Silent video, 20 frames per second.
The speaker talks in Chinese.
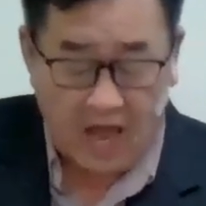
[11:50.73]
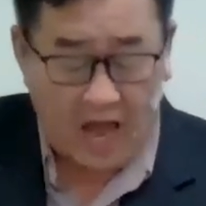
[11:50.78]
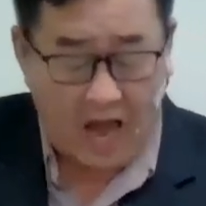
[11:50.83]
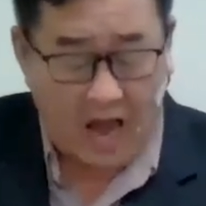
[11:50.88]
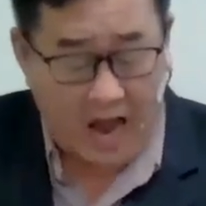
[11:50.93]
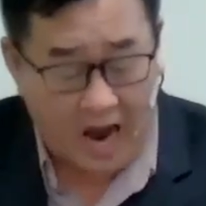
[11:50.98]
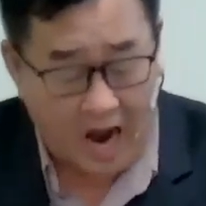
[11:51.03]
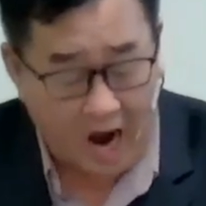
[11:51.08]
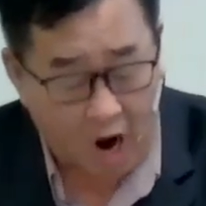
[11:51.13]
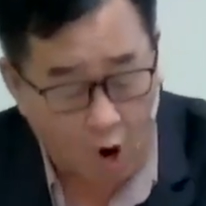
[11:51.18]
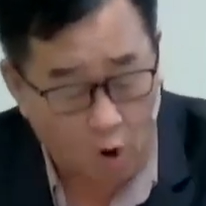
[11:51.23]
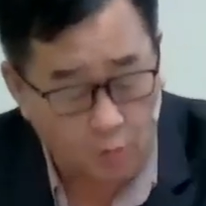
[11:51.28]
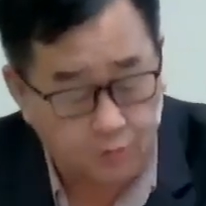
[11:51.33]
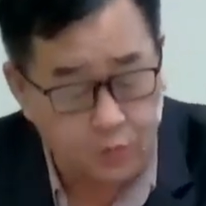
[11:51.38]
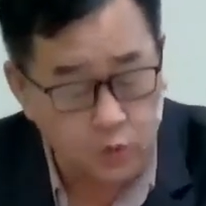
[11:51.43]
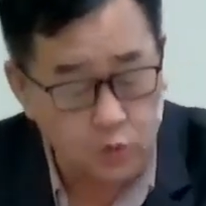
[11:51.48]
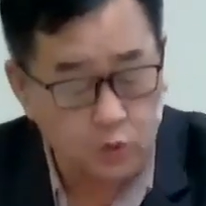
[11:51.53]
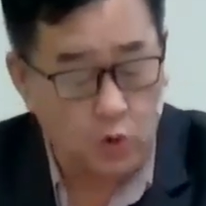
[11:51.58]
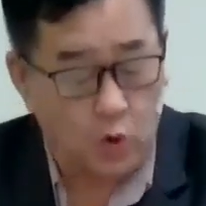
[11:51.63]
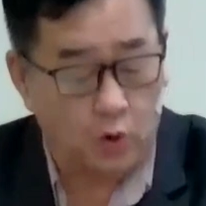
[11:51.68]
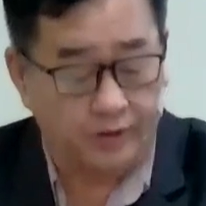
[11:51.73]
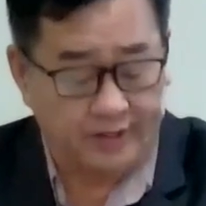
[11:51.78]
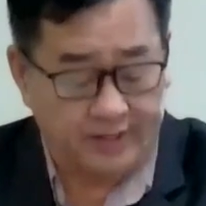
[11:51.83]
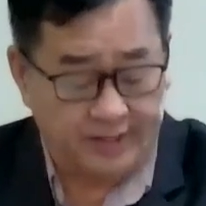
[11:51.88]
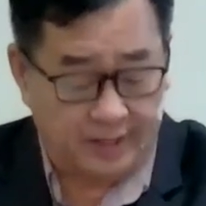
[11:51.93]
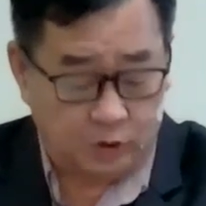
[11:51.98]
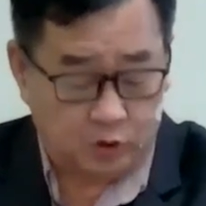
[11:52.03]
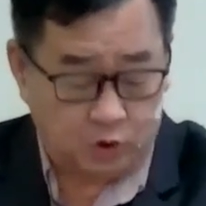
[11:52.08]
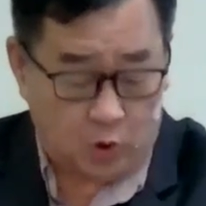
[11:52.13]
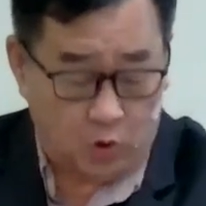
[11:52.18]
好不容易
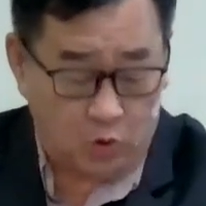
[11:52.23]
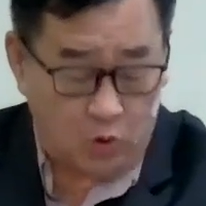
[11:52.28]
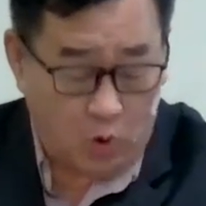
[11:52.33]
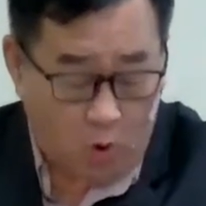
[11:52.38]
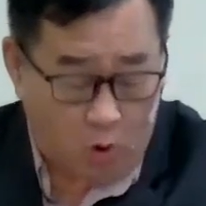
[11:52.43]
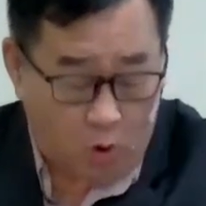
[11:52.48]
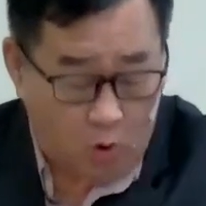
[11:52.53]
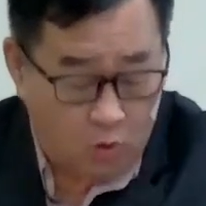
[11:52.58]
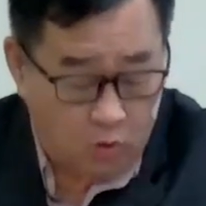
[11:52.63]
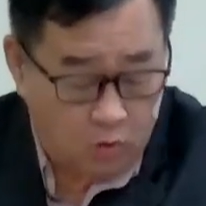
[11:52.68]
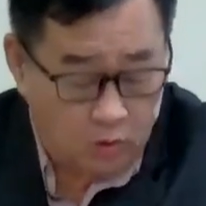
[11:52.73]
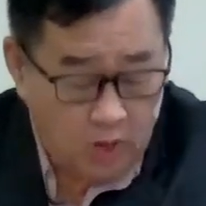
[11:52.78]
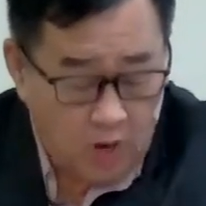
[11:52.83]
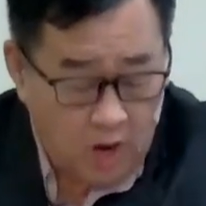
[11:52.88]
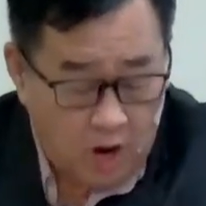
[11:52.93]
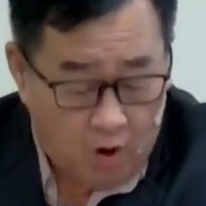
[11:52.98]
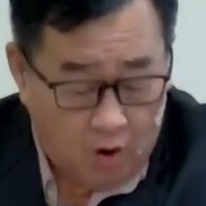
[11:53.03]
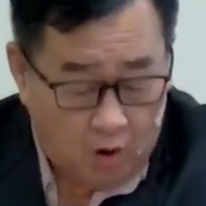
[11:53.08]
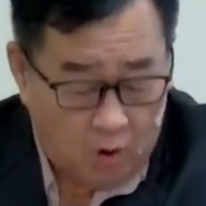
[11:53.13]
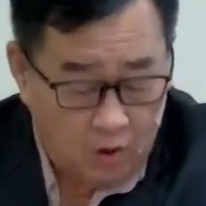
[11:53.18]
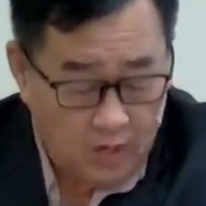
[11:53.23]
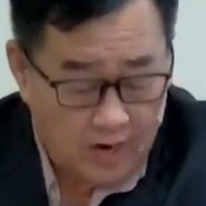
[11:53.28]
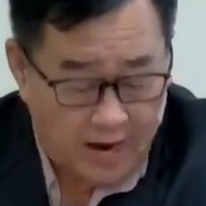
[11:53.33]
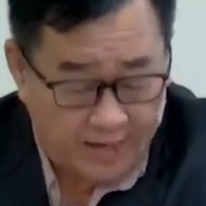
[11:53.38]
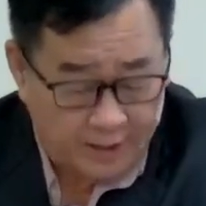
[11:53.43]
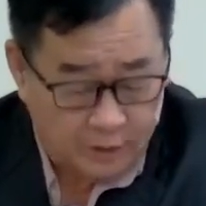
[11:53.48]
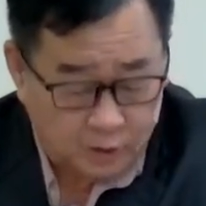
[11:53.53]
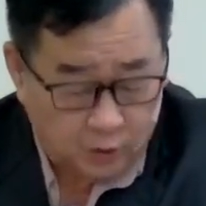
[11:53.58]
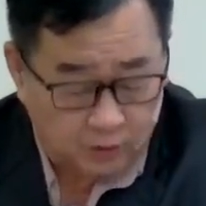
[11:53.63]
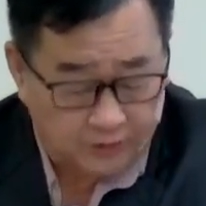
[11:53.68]
啊，从红红海
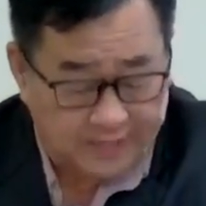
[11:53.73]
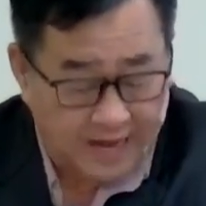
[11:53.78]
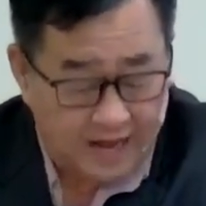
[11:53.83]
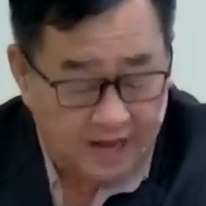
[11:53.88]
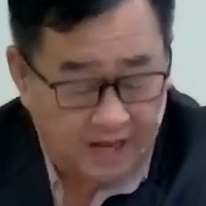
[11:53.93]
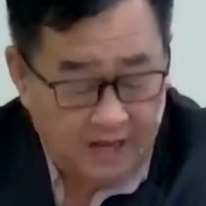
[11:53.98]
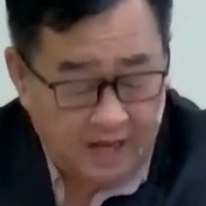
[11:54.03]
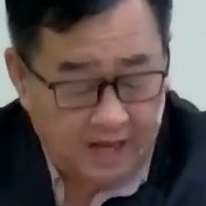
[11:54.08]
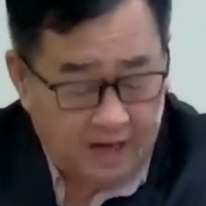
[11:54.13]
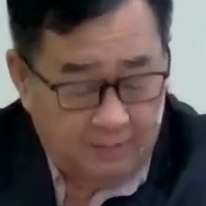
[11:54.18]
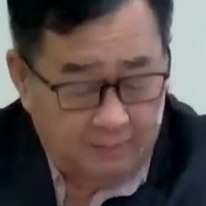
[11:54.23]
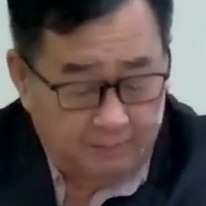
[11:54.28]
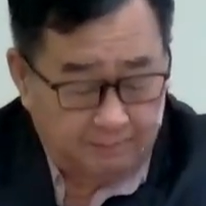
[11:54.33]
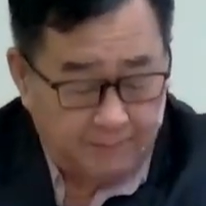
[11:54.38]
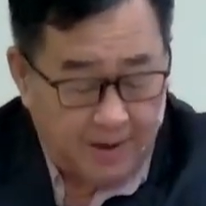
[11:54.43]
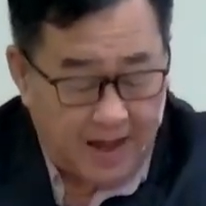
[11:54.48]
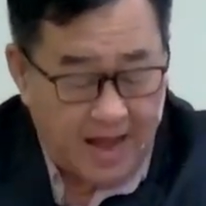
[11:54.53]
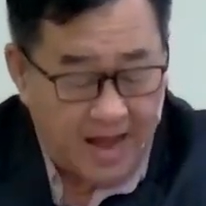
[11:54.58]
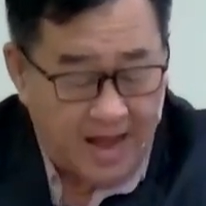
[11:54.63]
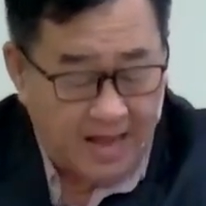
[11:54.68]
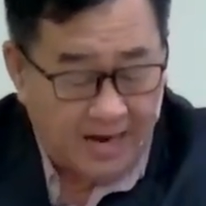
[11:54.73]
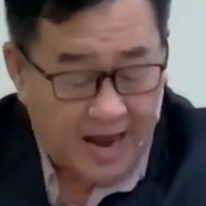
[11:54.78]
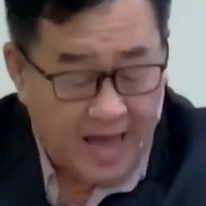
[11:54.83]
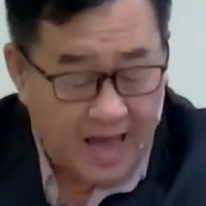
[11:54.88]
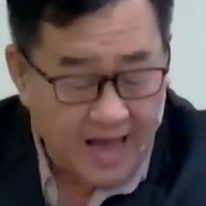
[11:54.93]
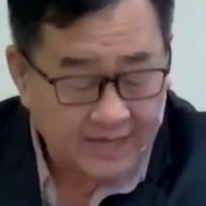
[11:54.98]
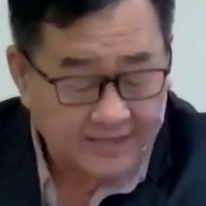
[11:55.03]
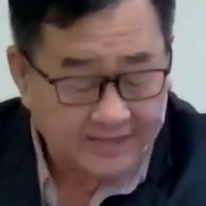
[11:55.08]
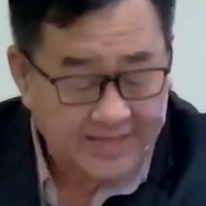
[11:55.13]
走到马拉，